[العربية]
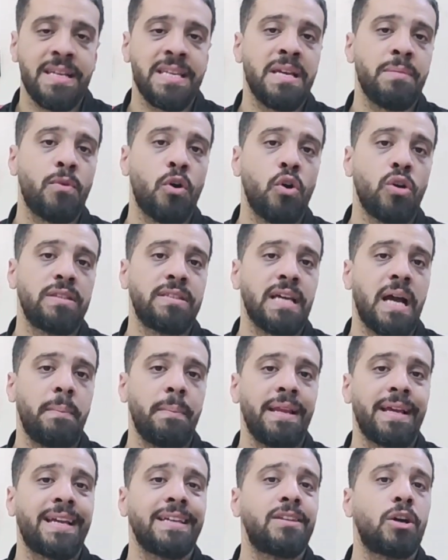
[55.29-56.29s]
زي ما قلت
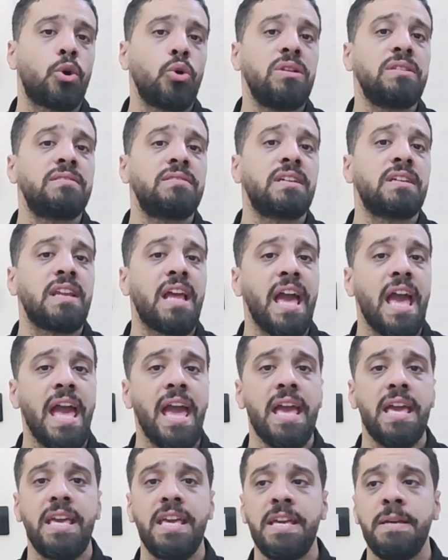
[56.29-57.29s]
قبل كده قلت
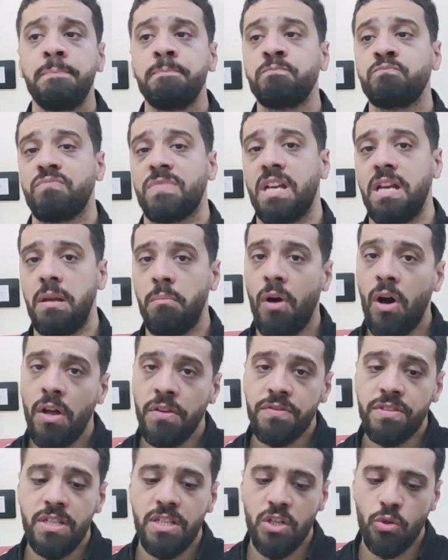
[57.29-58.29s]
نهائي
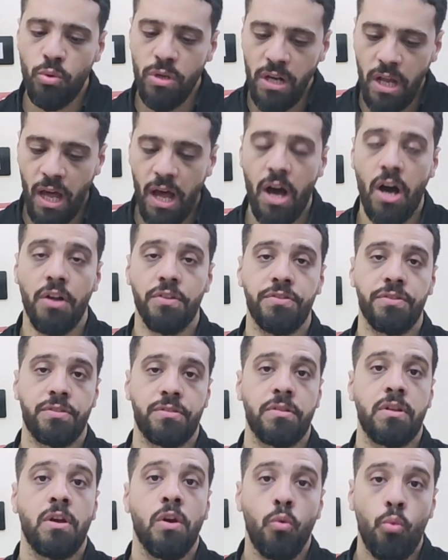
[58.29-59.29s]
الماضي
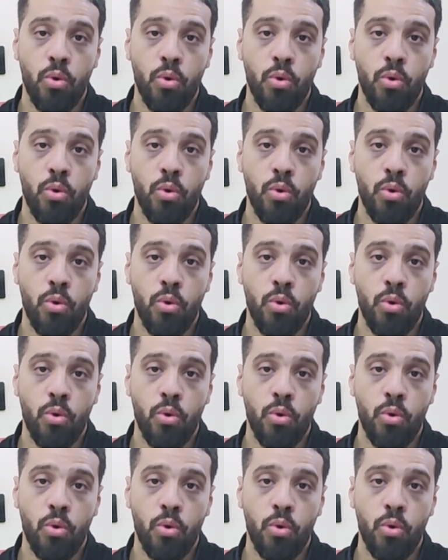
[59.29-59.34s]
والحاضر